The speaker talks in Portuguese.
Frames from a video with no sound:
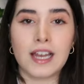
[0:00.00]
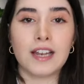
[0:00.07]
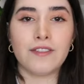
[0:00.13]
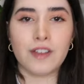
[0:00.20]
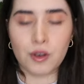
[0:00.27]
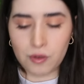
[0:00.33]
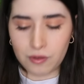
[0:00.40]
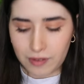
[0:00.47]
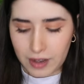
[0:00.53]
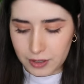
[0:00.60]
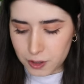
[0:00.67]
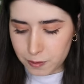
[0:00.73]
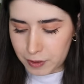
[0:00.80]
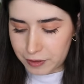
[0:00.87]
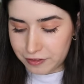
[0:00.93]
Ele veio com
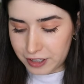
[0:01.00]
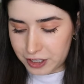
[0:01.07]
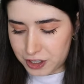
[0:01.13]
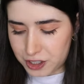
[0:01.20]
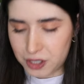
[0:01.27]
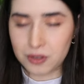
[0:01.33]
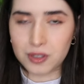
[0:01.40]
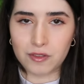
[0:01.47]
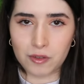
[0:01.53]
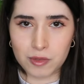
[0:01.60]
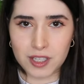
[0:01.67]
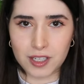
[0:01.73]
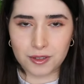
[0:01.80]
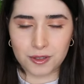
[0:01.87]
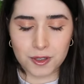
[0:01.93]
vários panfletinhos, eu vou
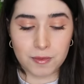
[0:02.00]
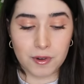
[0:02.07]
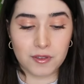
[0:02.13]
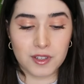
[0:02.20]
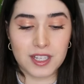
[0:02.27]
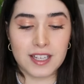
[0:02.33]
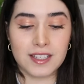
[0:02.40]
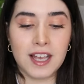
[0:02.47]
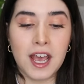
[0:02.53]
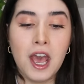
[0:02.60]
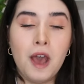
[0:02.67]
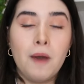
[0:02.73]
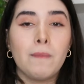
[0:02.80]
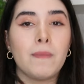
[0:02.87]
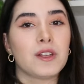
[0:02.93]
mostrar todos pra vocês.
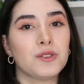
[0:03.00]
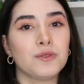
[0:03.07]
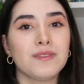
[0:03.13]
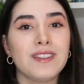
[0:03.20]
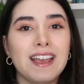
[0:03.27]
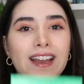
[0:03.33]
Mas um